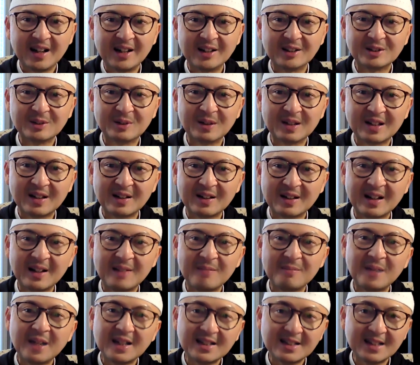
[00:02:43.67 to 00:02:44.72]
Allah SWT
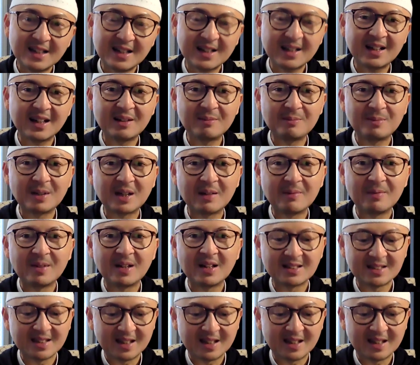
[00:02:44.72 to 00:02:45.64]
mengajarkan bagaimana